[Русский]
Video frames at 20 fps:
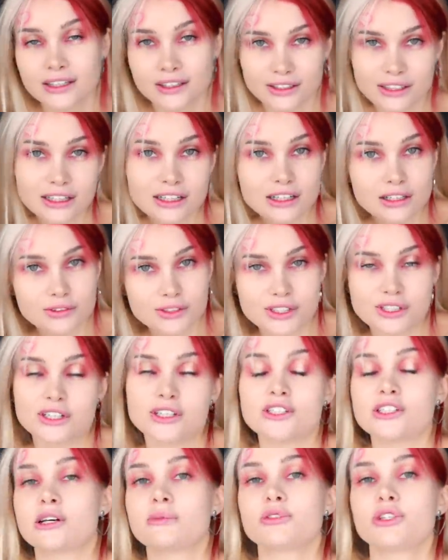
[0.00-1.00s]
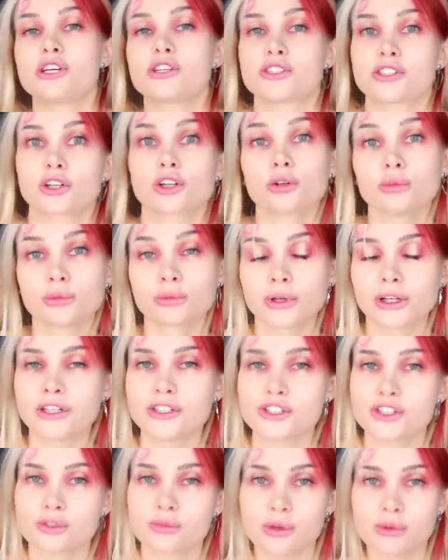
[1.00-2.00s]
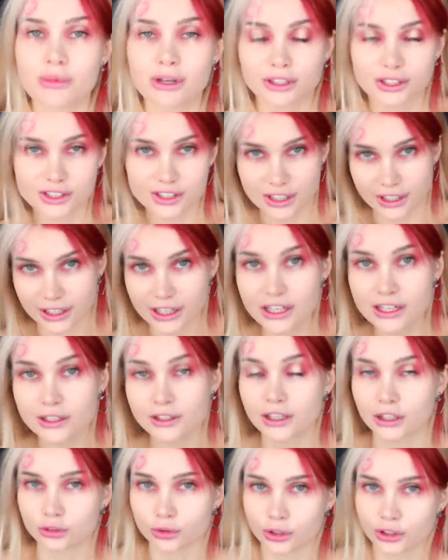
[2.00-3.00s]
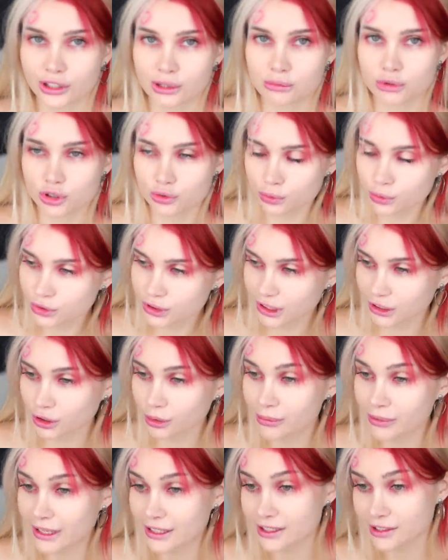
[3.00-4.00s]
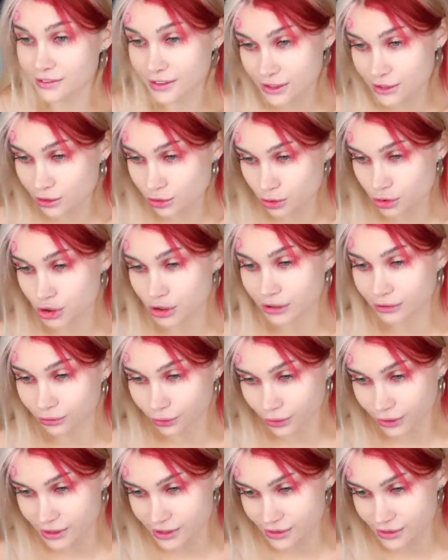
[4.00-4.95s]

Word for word: Я, как вы знаете, общаюсь с огромным количеством ребят из Кореи, которые там живут, с которыми я не виделась уже давно и